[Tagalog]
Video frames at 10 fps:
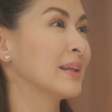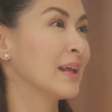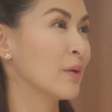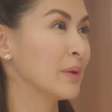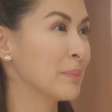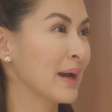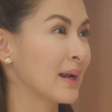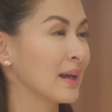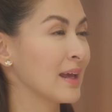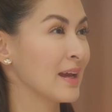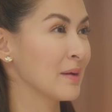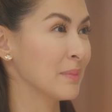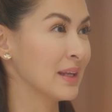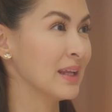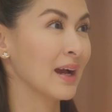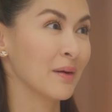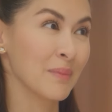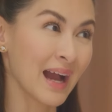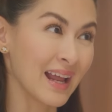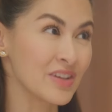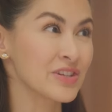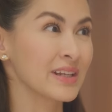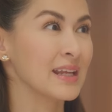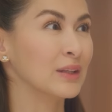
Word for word: natin gawin para kay Yaya Maning ang makaalis siya